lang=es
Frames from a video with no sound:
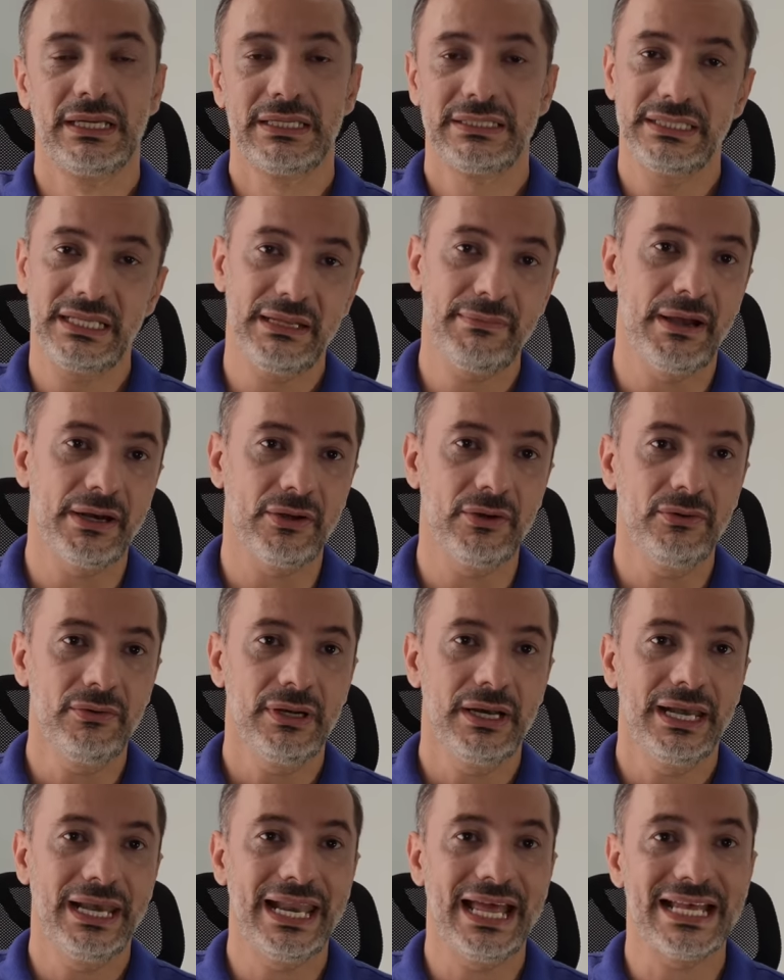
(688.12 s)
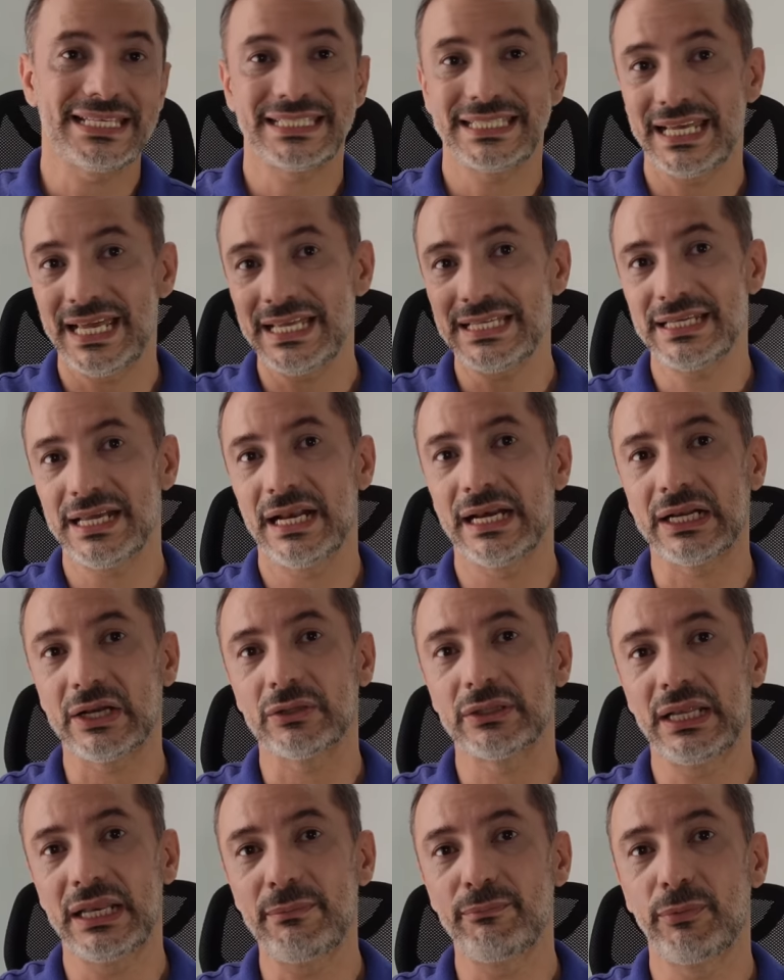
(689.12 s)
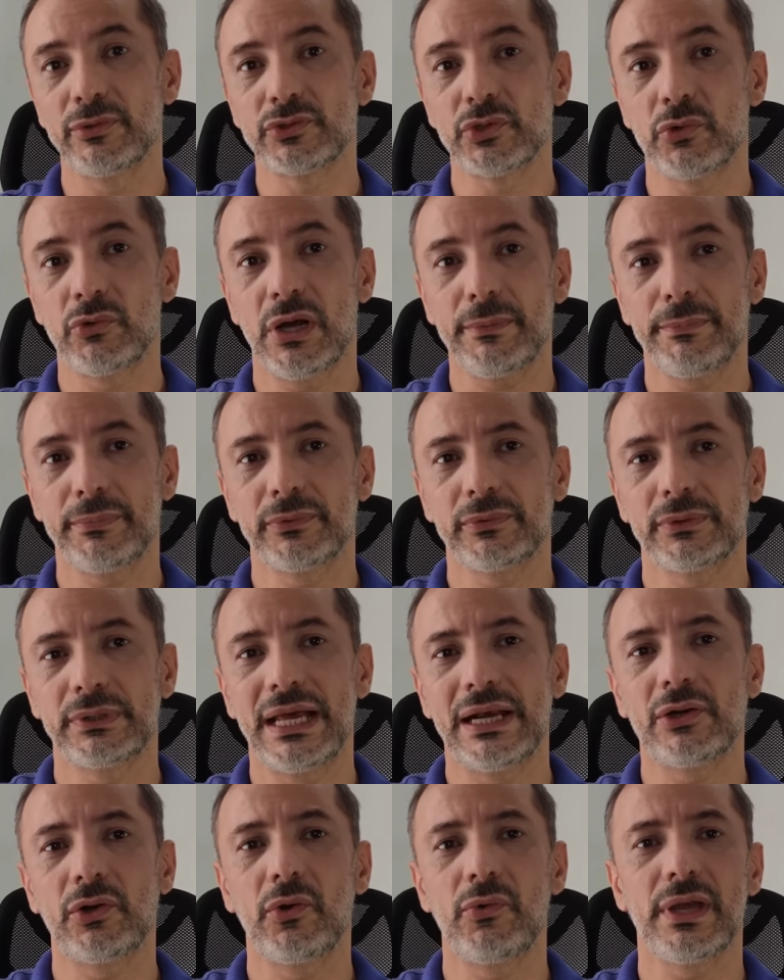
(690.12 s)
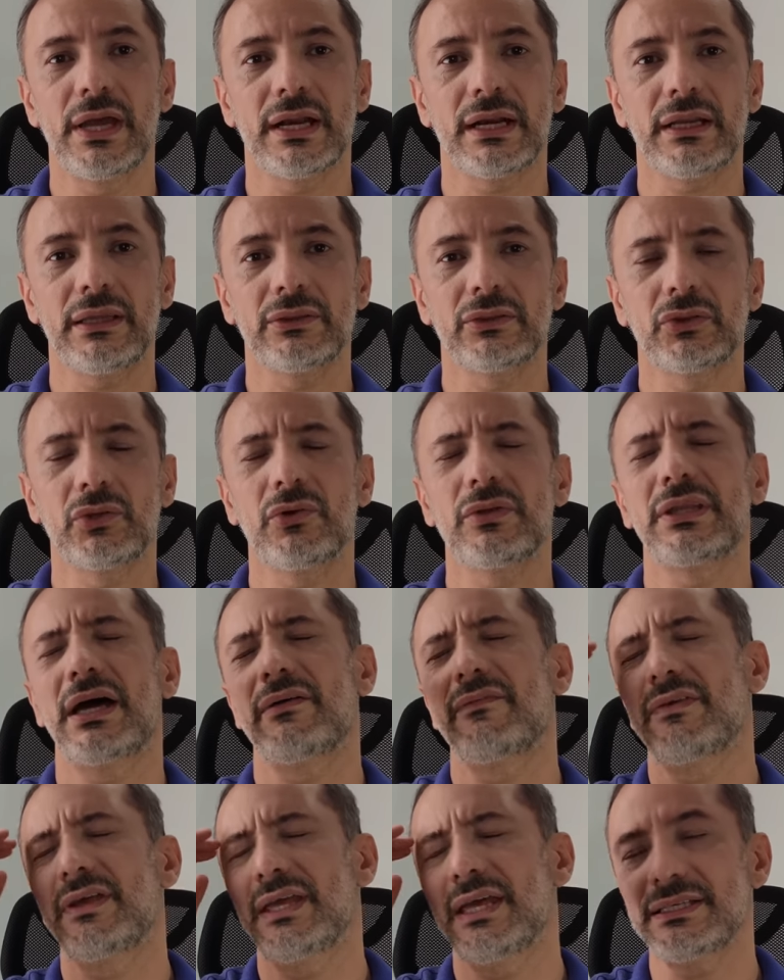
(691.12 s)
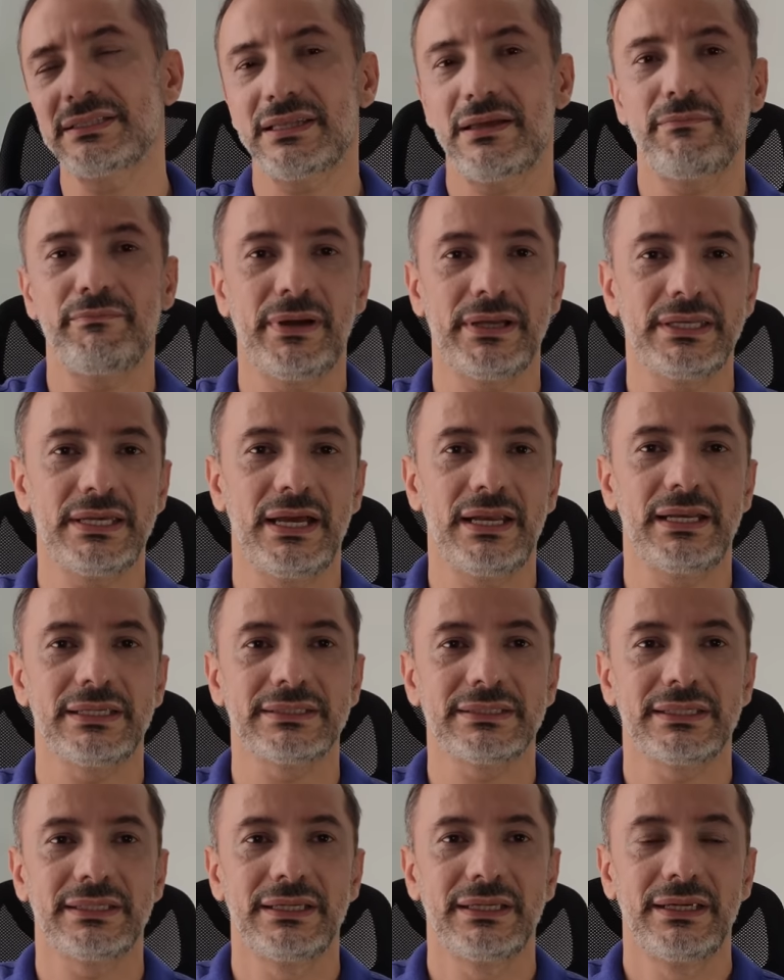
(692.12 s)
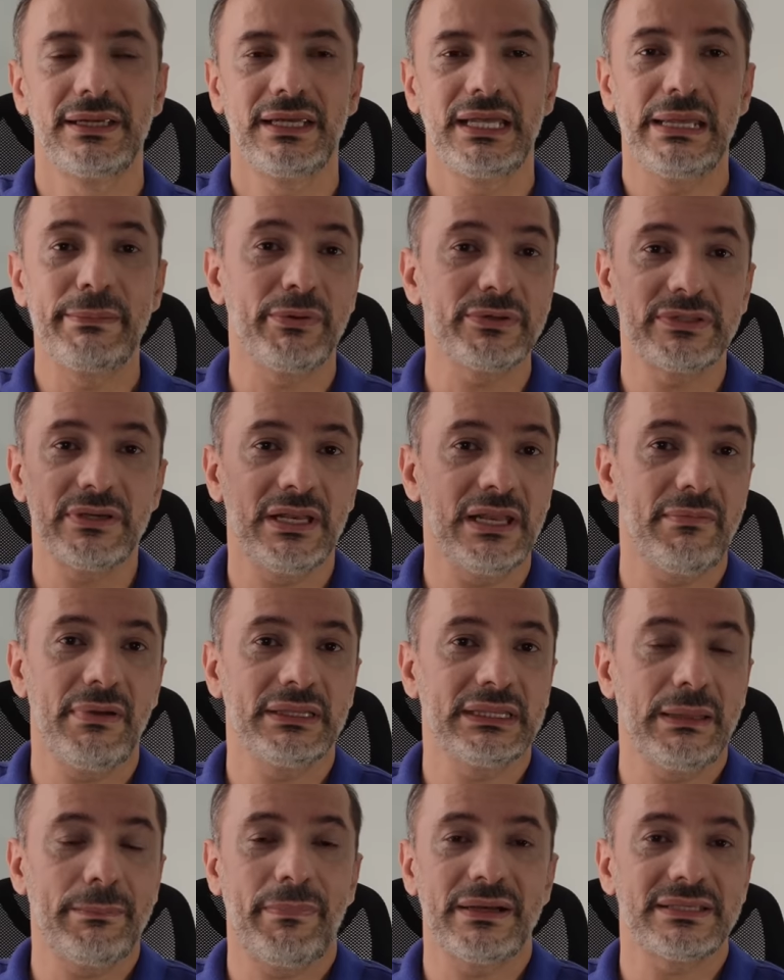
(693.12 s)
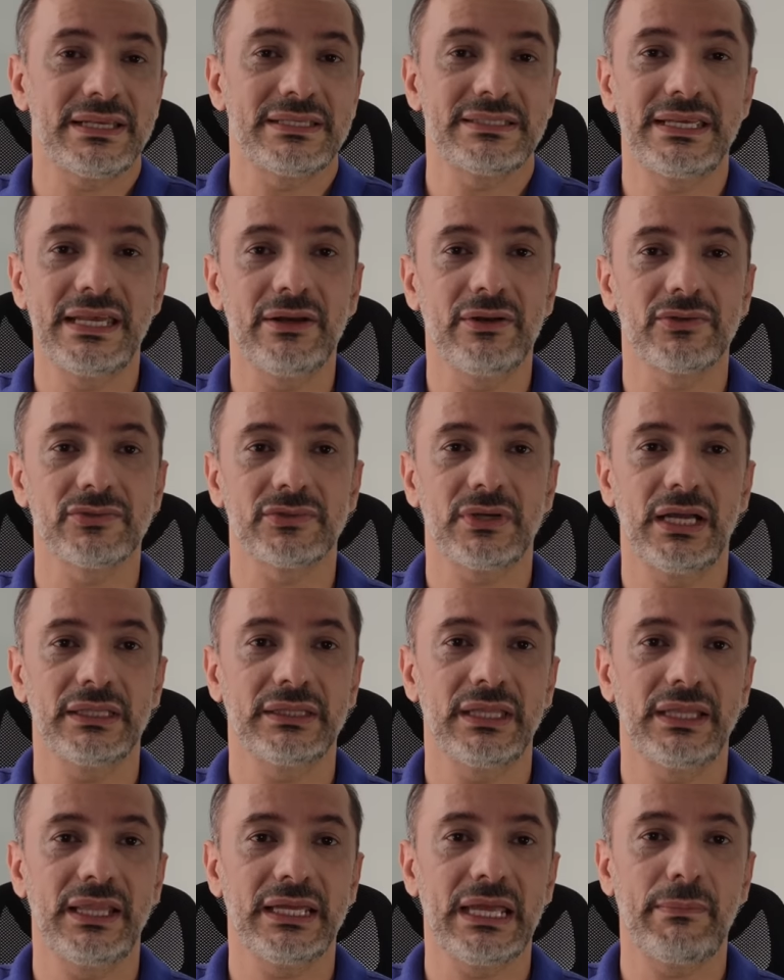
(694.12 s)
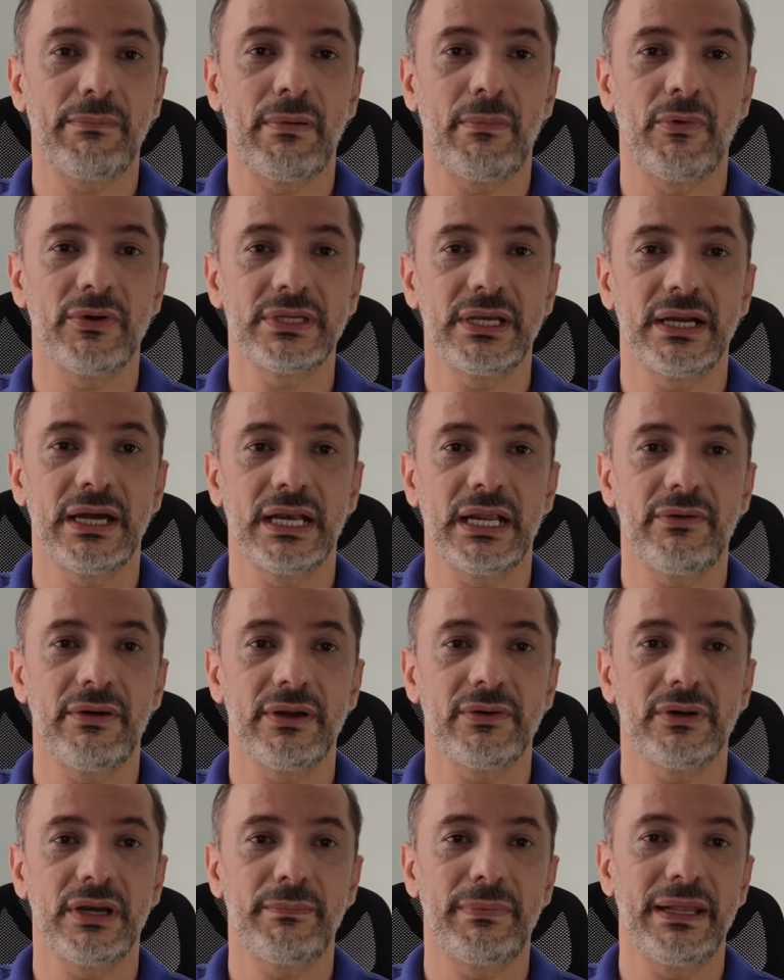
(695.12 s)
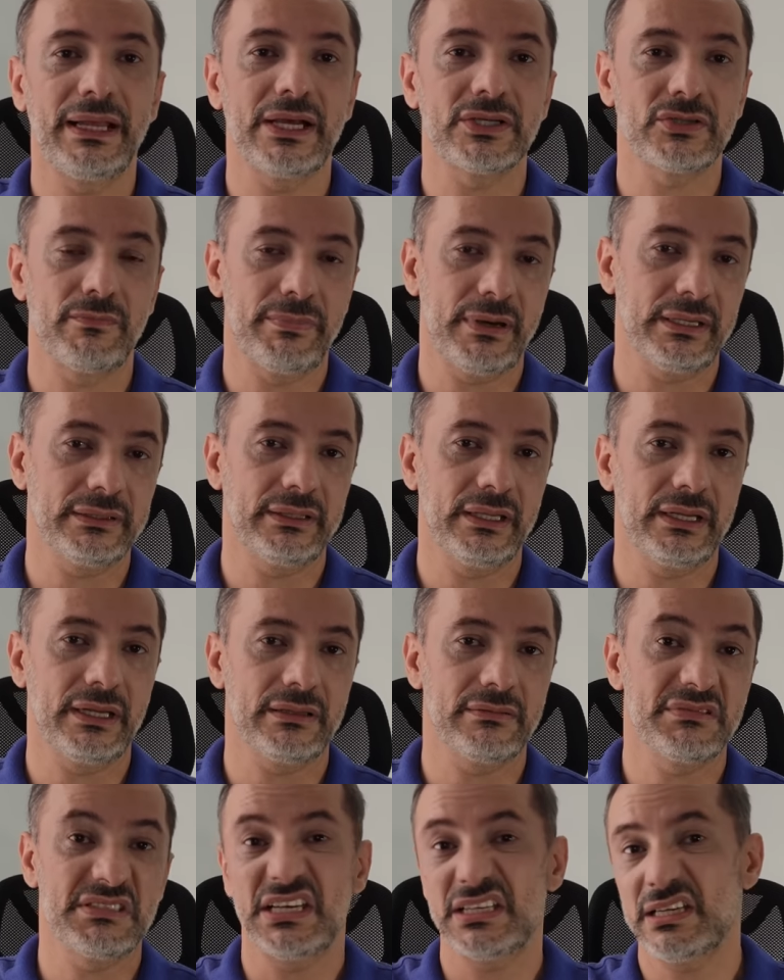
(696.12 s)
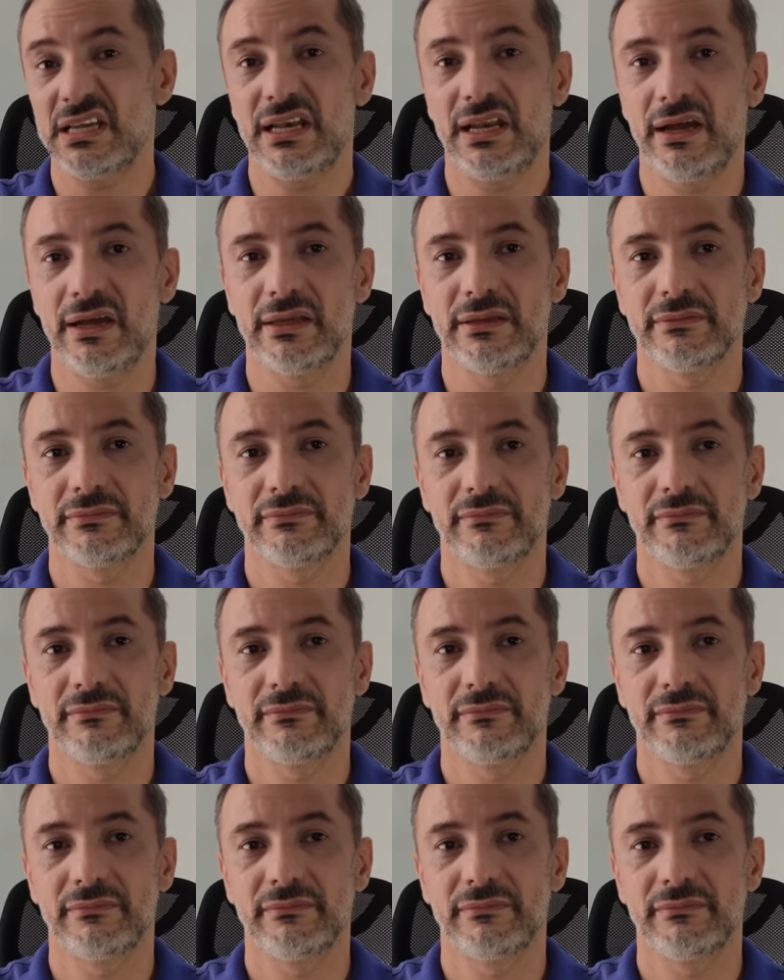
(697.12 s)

Sin embargo, la ciencia alrededor del impulso warp de Alcubierre todavía está en pañales y posiblemente pasen siglos antes de que podamos llegar a ver una aplicación práctica, si es que la hay.